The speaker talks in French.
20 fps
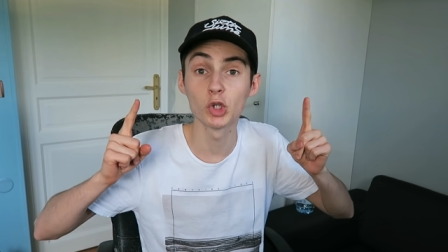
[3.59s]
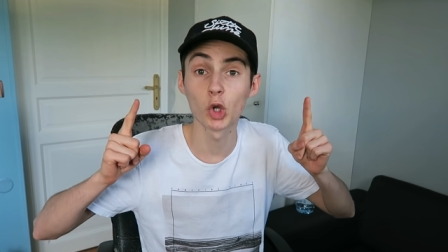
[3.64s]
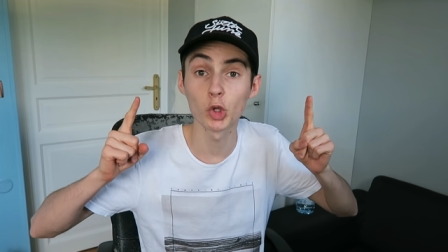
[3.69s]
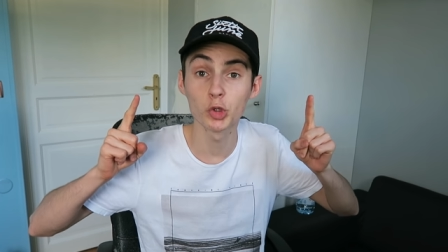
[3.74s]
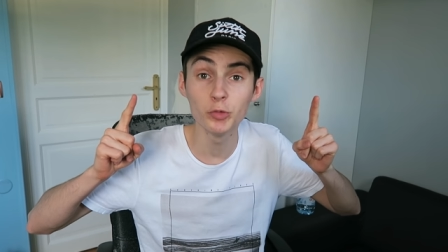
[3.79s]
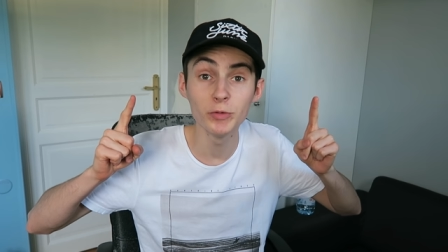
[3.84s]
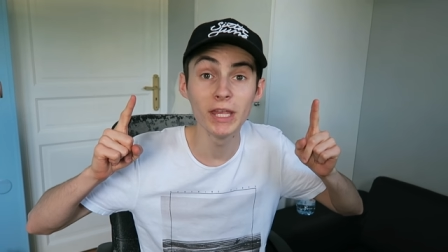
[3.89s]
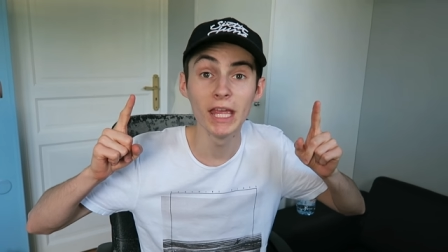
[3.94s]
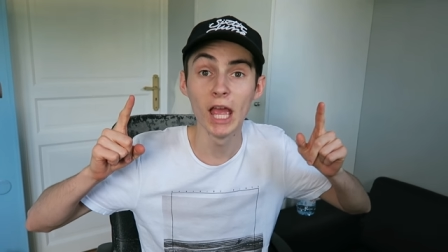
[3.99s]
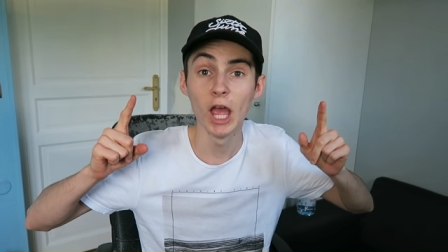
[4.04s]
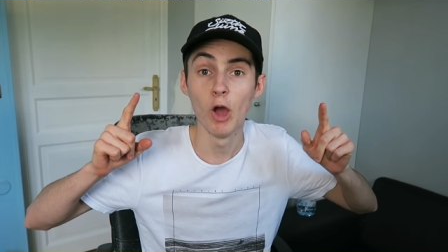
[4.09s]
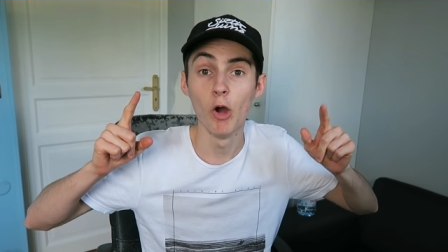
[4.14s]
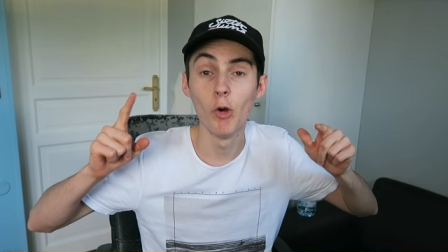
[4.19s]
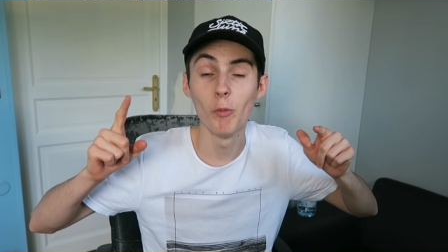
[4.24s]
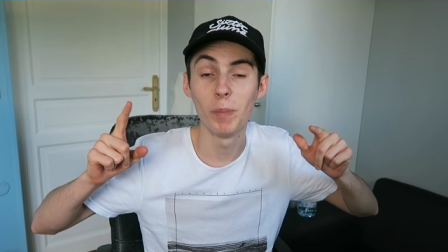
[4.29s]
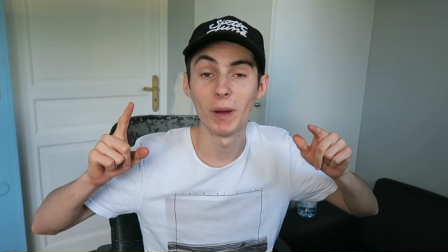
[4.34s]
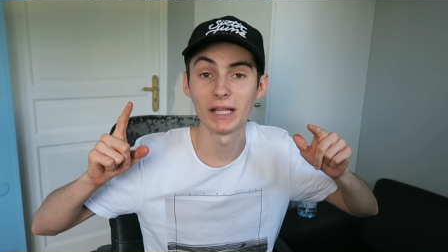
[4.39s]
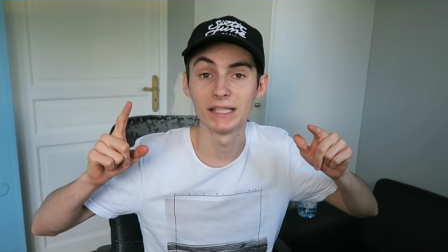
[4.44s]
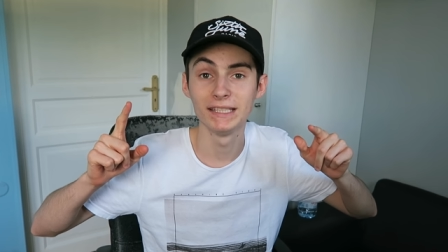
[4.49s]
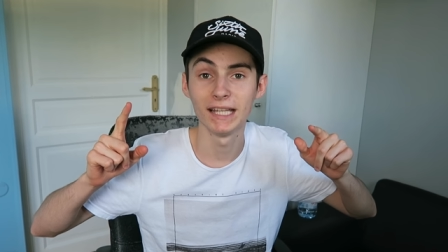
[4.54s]
Aujourd'hui,
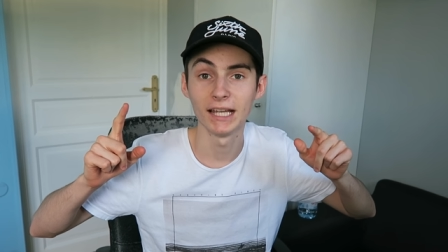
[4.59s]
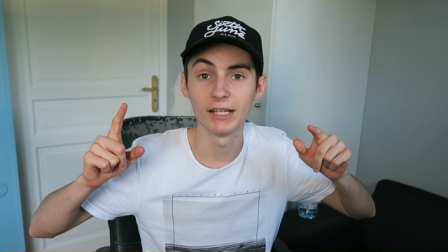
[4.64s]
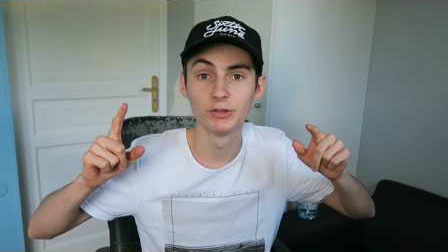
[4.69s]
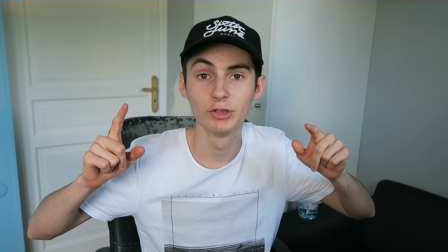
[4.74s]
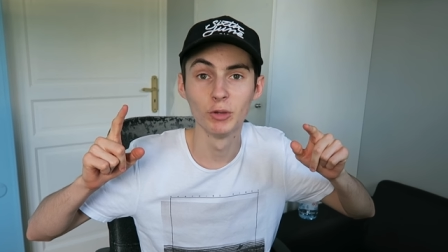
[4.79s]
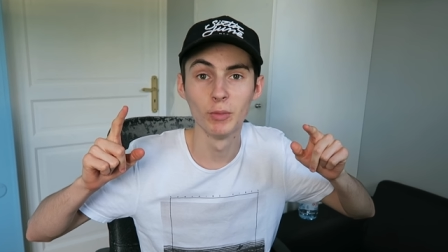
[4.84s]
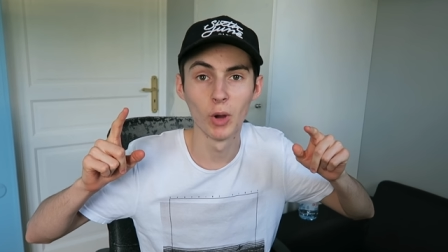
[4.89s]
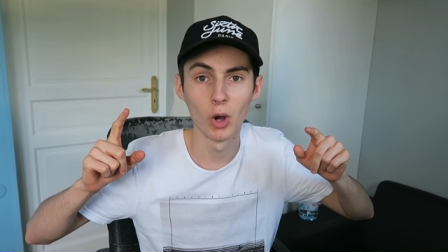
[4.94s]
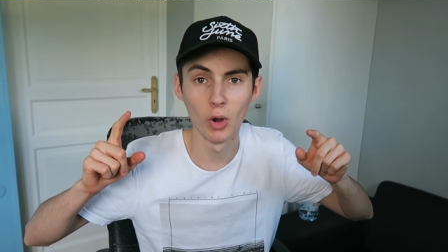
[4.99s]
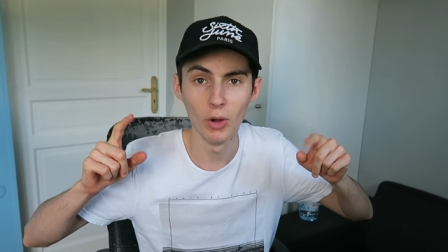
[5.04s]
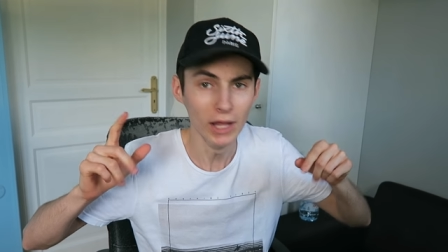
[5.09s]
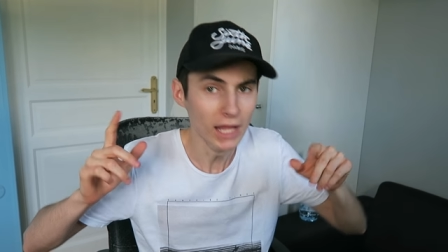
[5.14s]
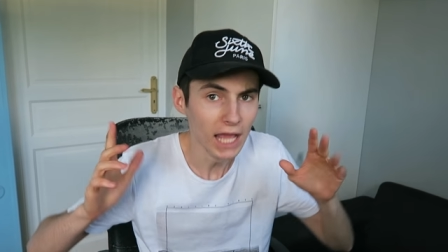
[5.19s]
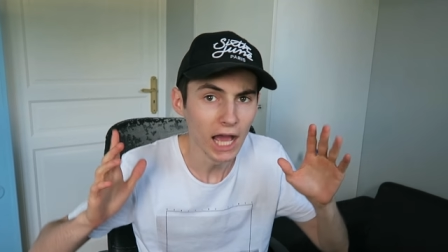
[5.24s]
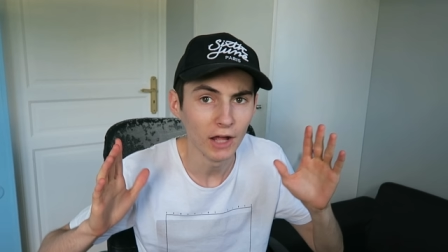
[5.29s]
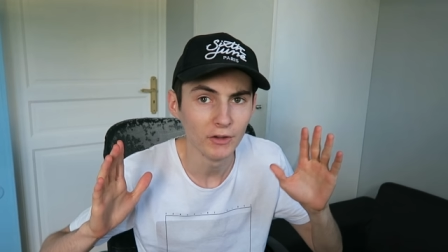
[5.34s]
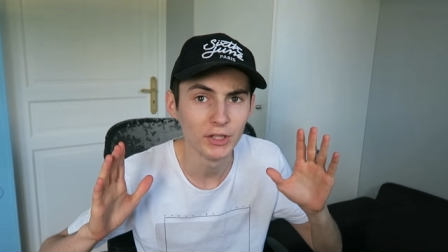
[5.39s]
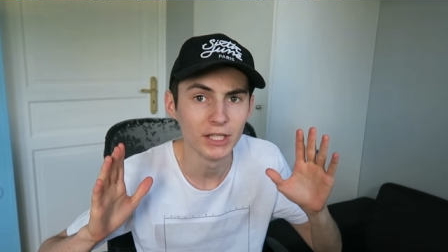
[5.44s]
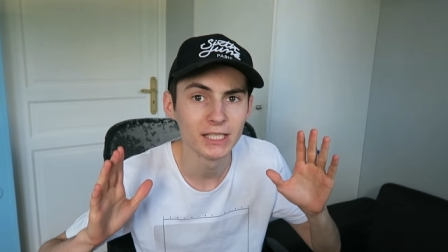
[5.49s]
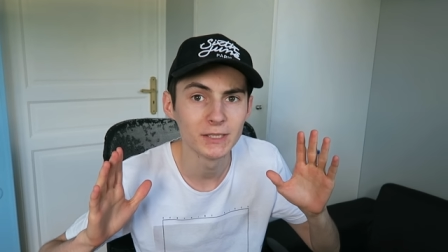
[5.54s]
on part directement
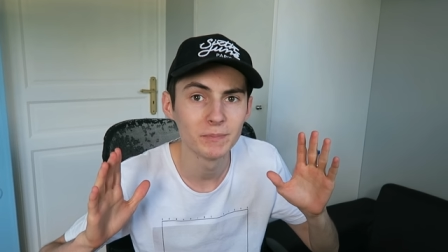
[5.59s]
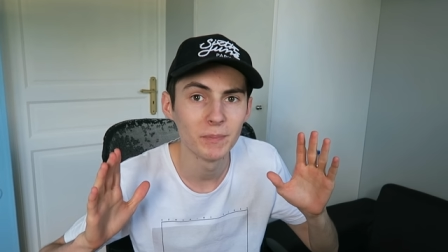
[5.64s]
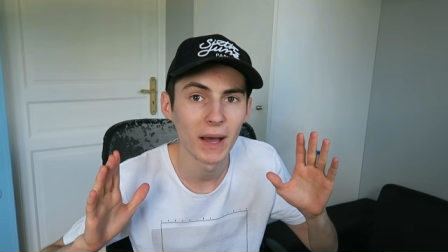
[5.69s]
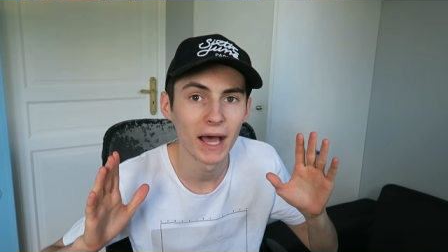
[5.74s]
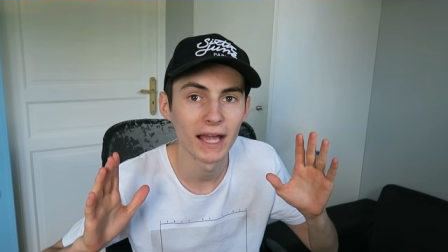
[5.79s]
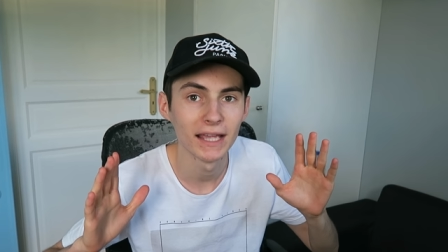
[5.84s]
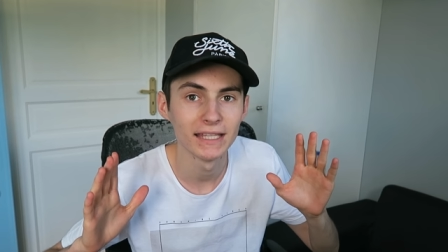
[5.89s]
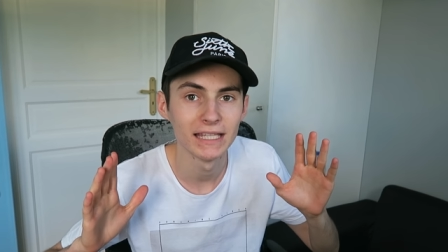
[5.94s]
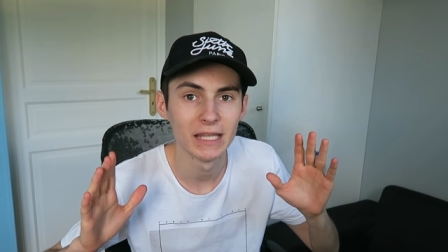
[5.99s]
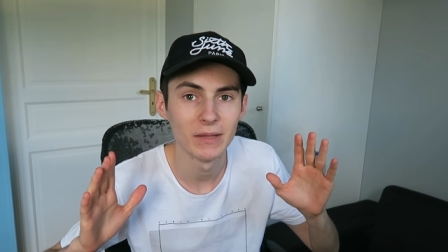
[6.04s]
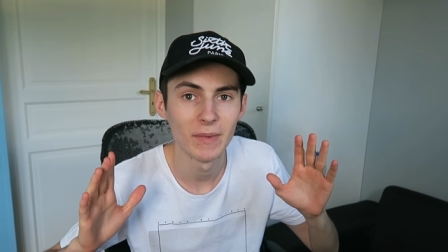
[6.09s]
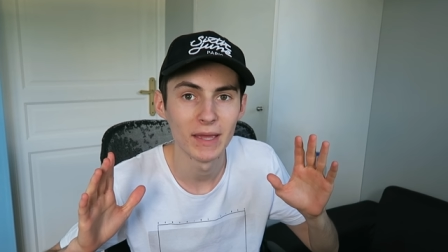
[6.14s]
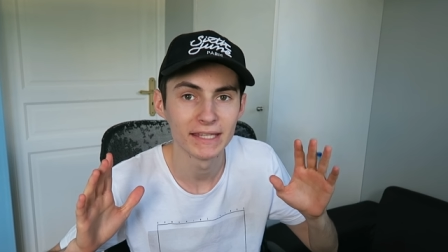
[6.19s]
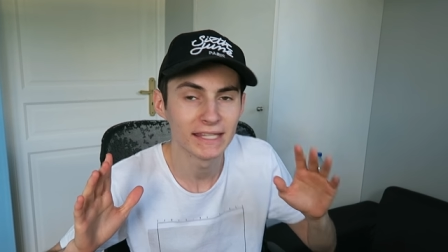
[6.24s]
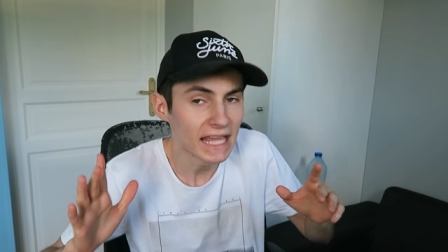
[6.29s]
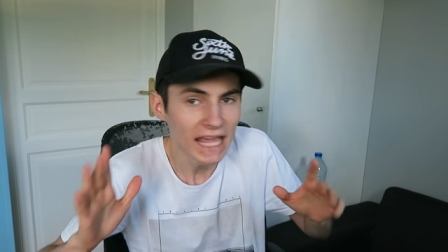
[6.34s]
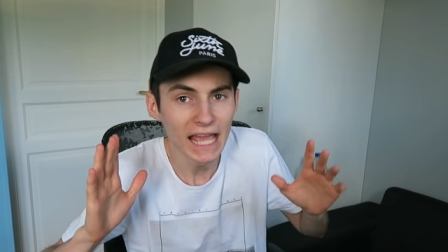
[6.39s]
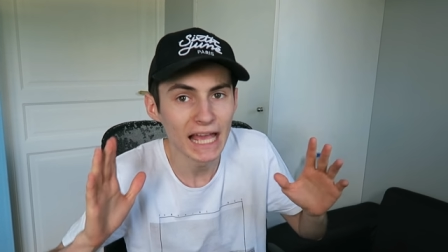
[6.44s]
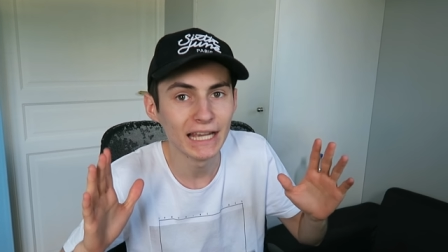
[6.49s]
en Espagne les mecs,